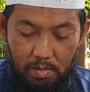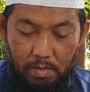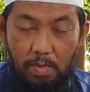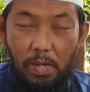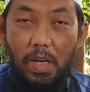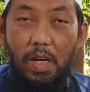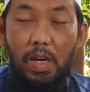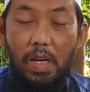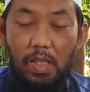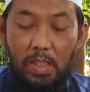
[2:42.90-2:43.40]

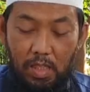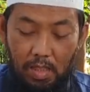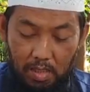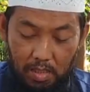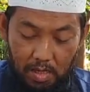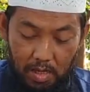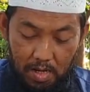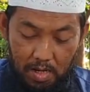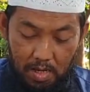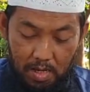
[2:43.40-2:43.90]
Maka
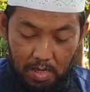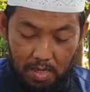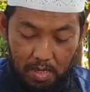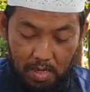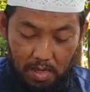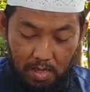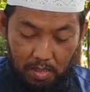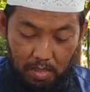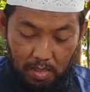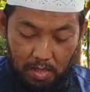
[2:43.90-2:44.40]
tatkala
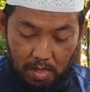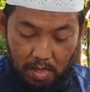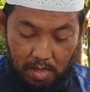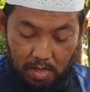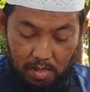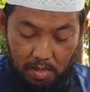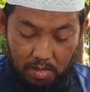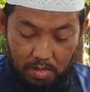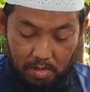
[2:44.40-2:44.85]
ia telah